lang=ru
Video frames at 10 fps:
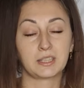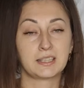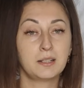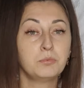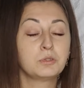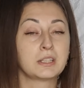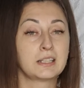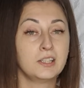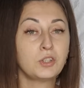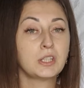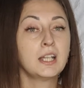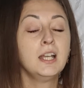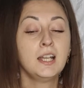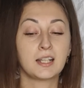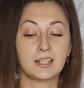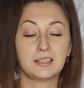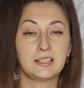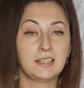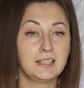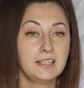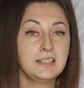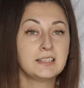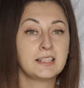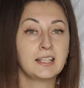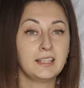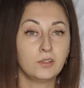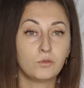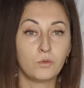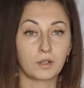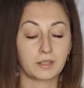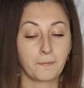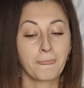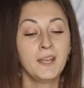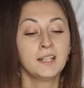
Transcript: Тогда будет отлично расти и листья, и корни.